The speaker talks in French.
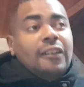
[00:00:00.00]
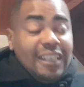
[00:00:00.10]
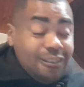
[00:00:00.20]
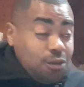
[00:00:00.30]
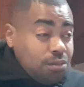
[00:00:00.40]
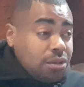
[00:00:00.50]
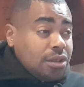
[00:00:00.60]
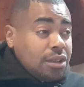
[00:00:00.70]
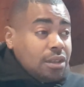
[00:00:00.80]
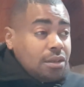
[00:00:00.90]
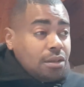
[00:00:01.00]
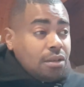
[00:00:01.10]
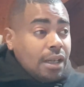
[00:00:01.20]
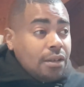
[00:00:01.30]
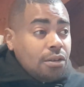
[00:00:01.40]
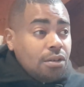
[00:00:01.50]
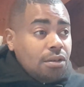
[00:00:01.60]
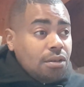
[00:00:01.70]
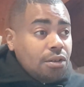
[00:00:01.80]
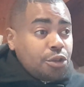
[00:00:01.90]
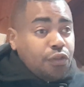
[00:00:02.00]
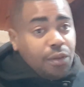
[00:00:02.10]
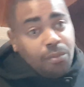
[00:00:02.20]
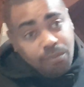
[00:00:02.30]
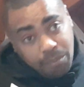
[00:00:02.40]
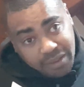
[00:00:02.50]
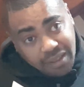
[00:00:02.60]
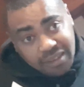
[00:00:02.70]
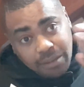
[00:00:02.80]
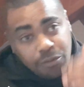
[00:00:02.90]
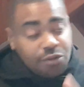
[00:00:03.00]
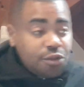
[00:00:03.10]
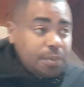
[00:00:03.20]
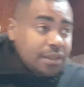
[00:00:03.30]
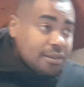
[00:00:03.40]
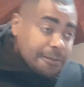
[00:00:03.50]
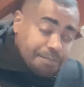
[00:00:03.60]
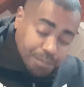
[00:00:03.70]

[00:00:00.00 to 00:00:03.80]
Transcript: Et donc, euh, je vais mettre un terme au suspense.